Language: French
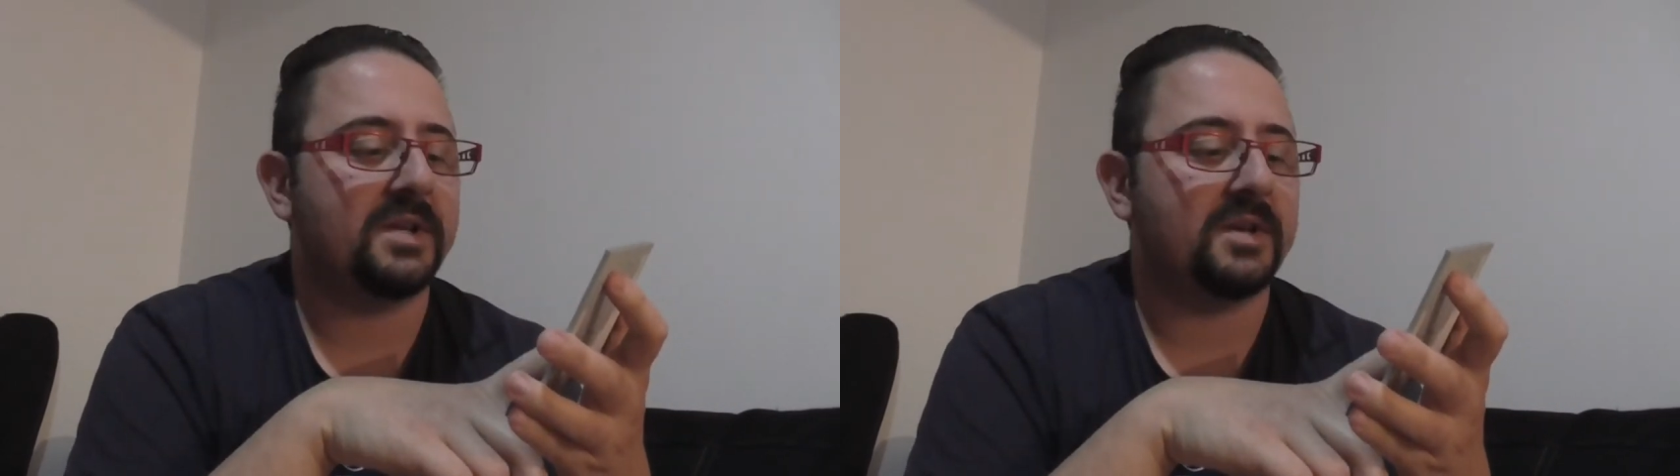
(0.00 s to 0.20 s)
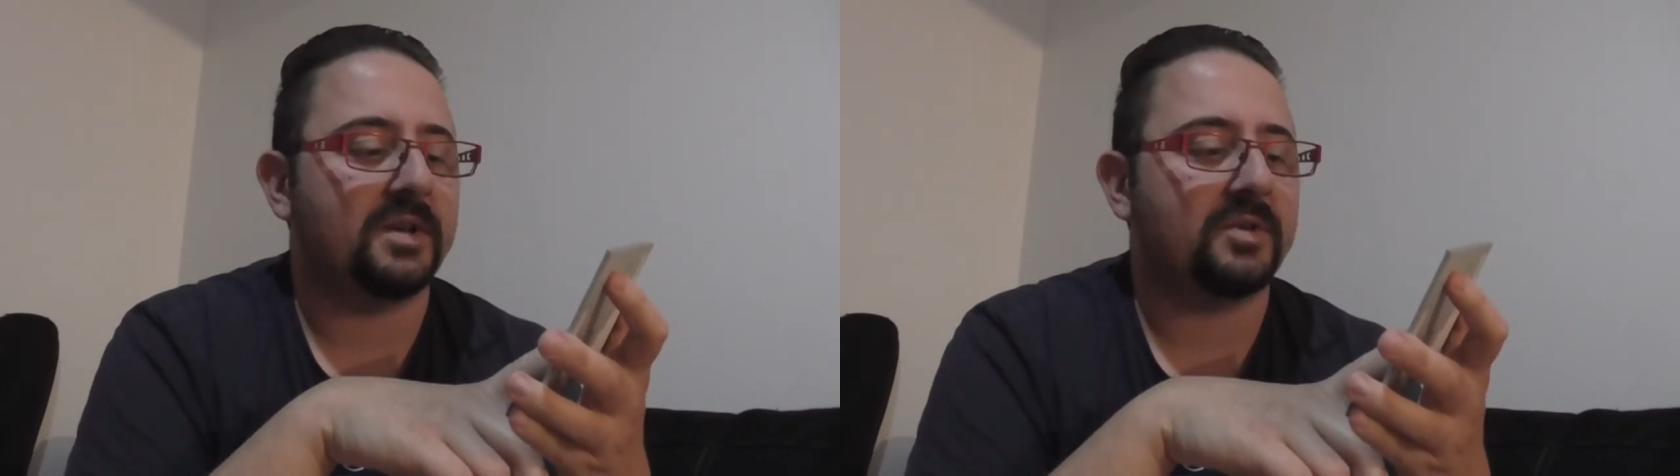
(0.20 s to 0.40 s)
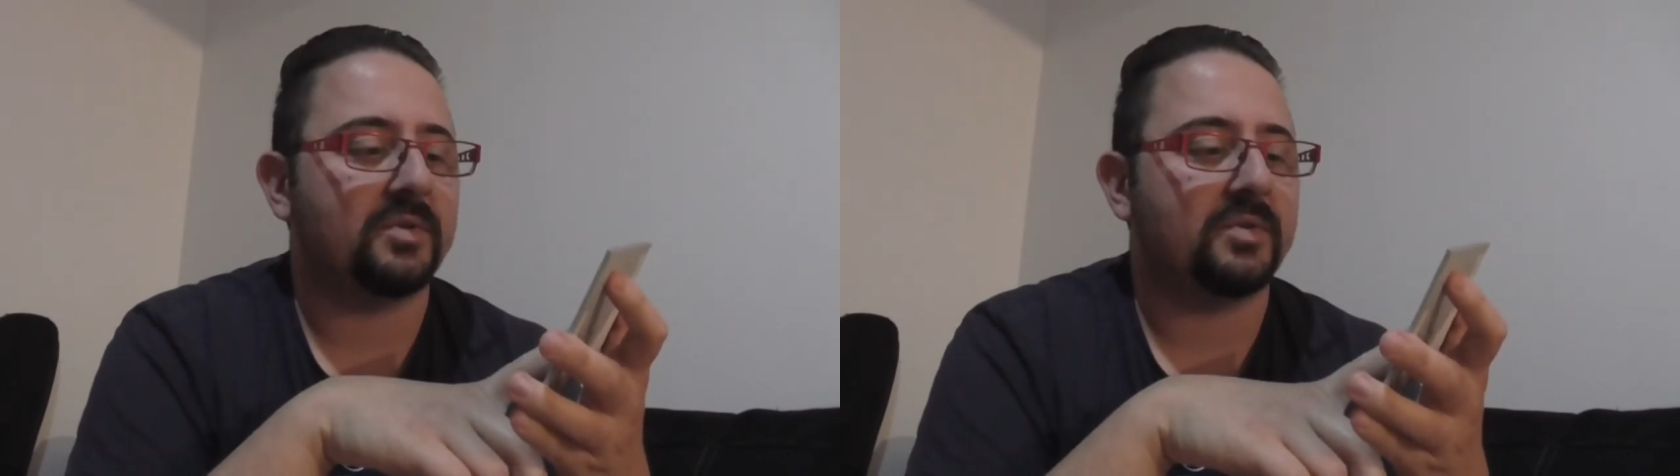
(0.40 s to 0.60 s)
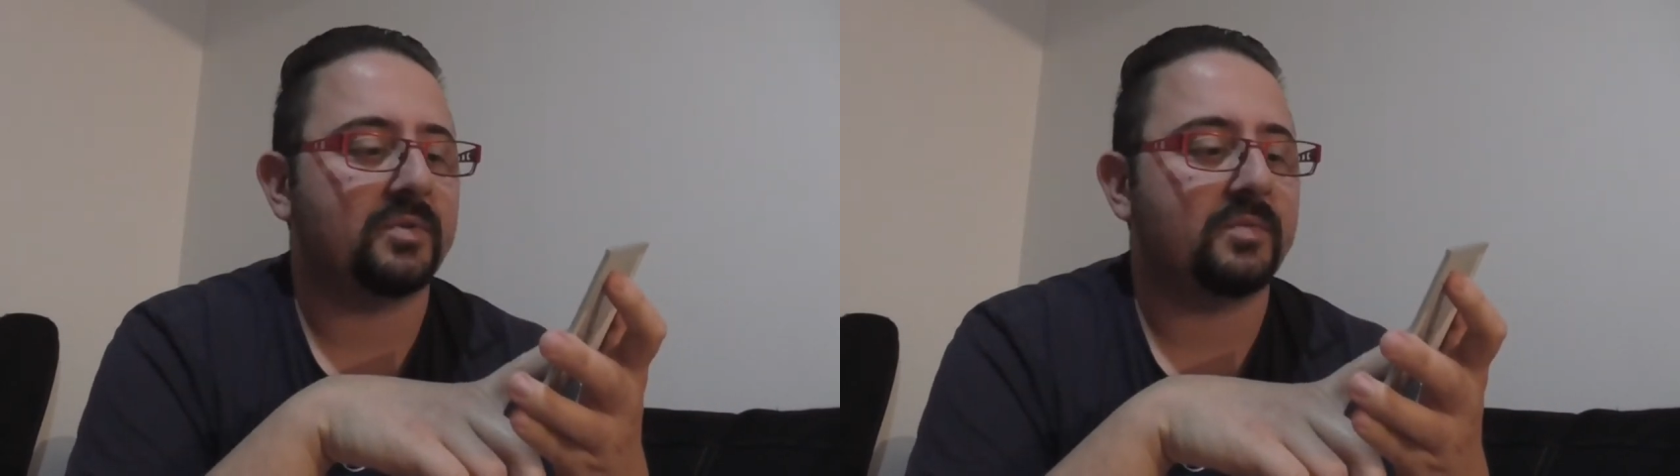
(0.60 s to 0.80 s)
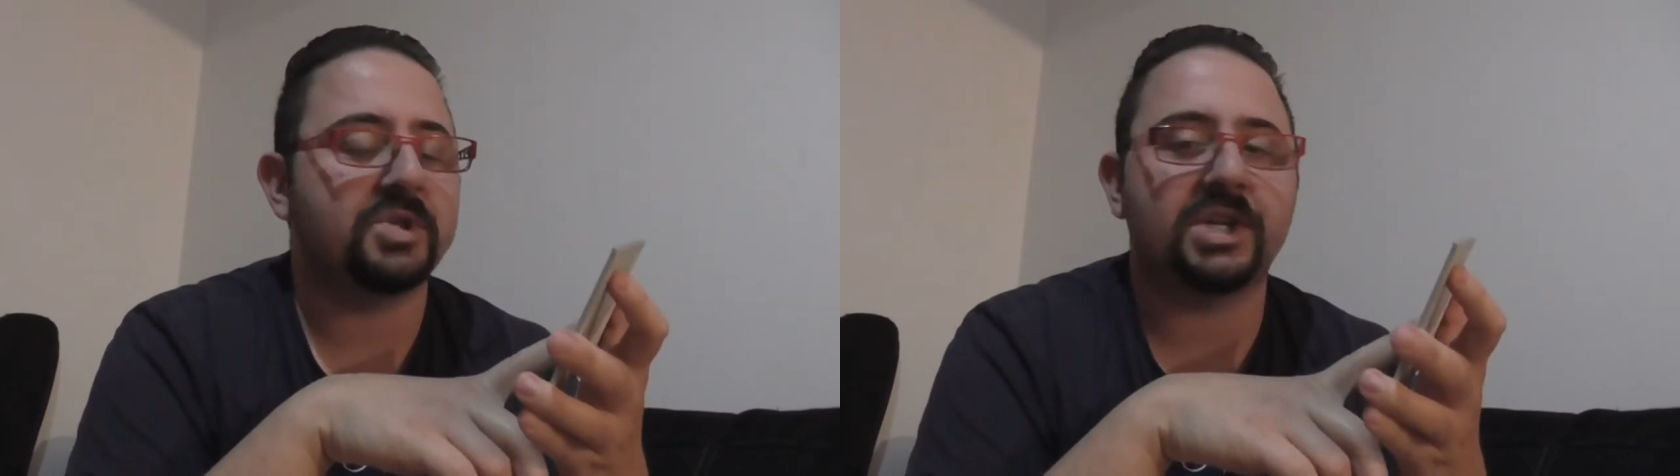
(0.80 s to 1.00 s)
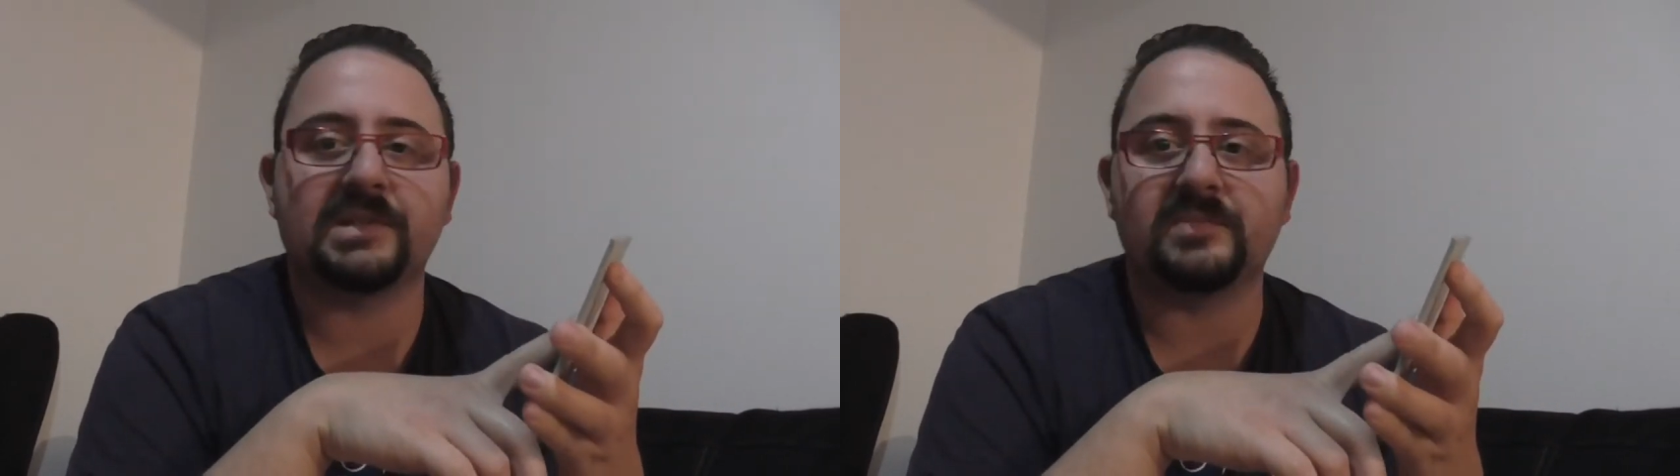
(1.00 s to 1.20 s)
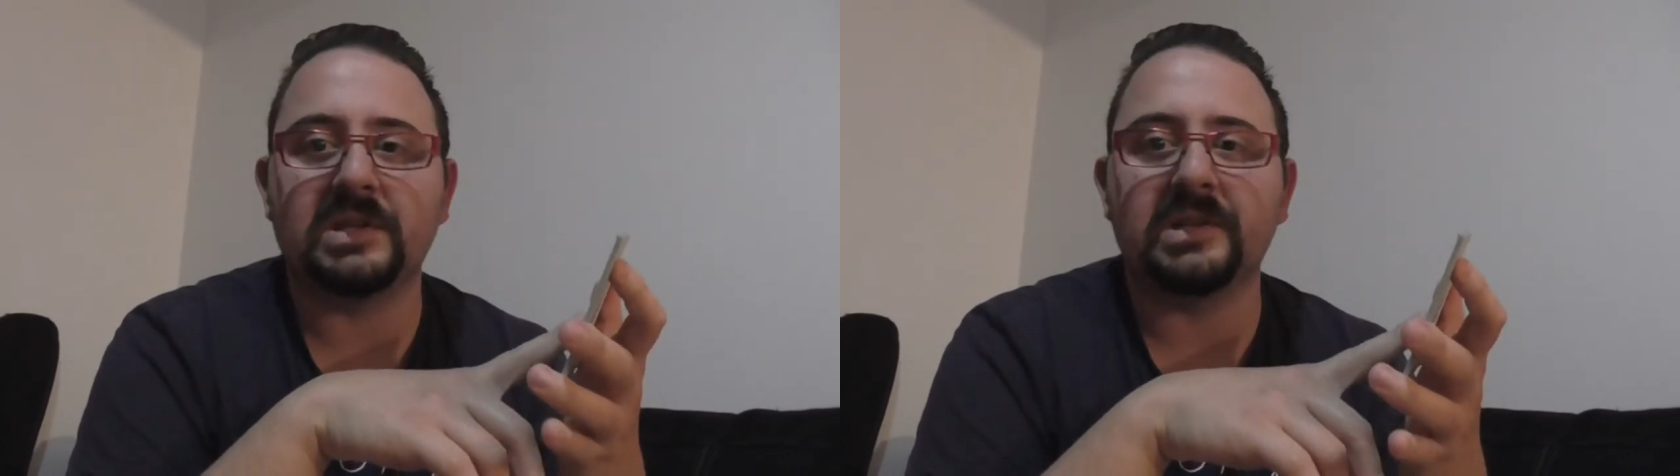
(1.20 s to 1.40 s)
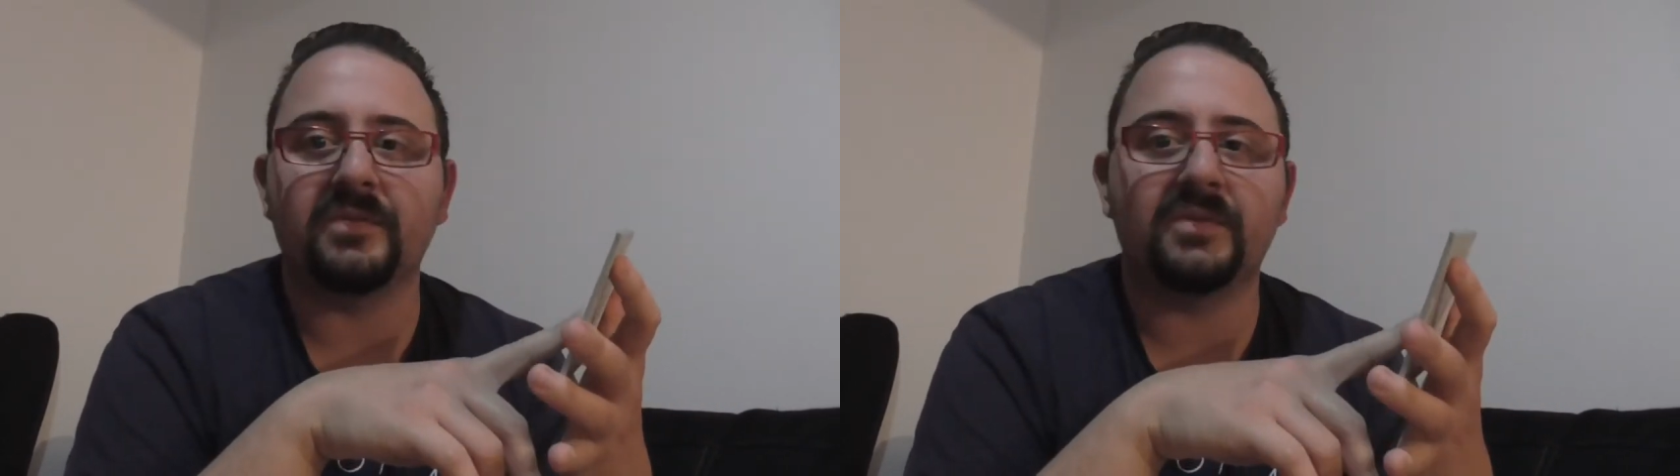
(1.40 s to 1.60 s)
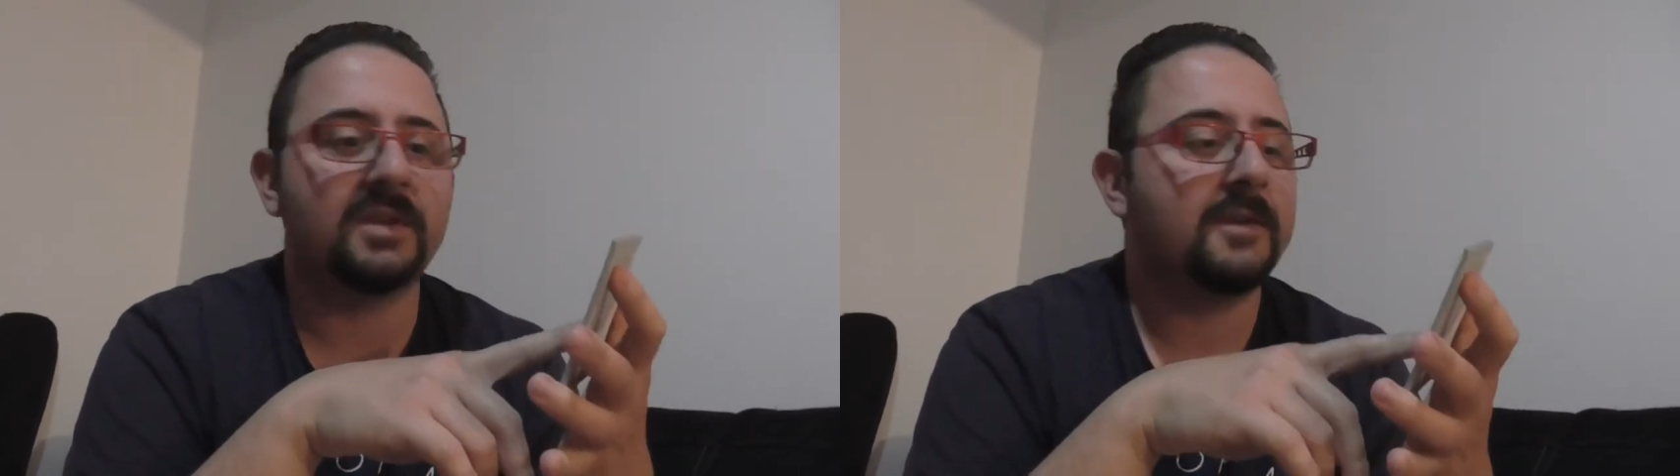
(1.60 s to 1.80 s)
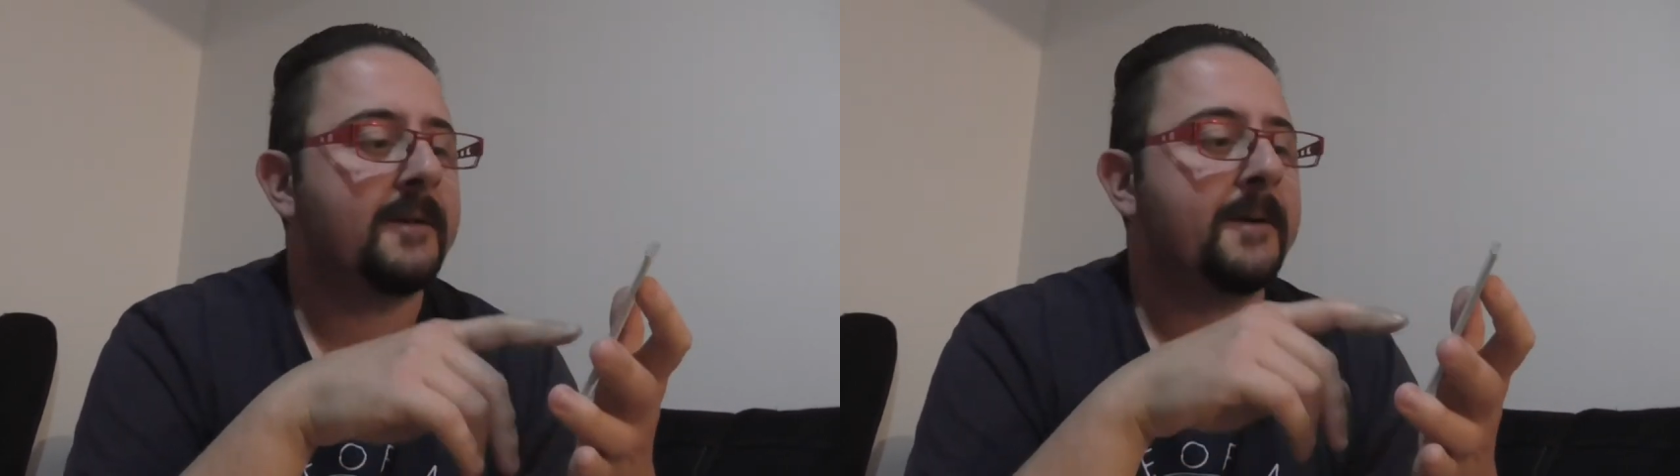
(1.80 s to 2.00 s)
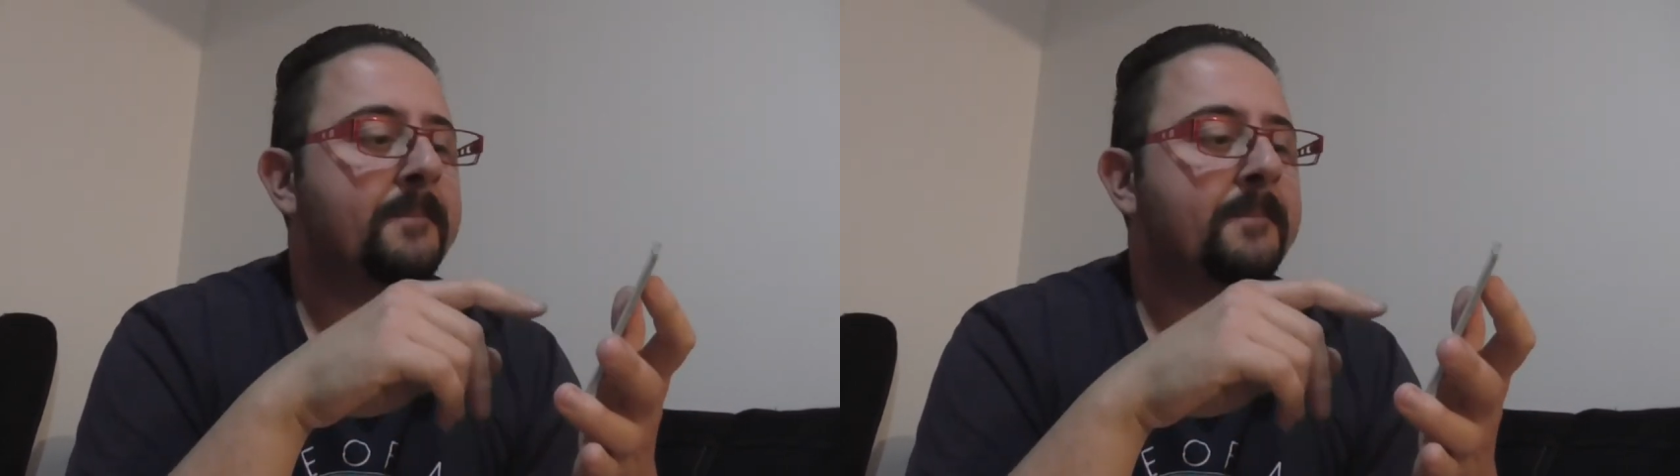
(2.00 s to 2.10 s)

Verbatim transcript: et que ben, j'ai accepté le défi,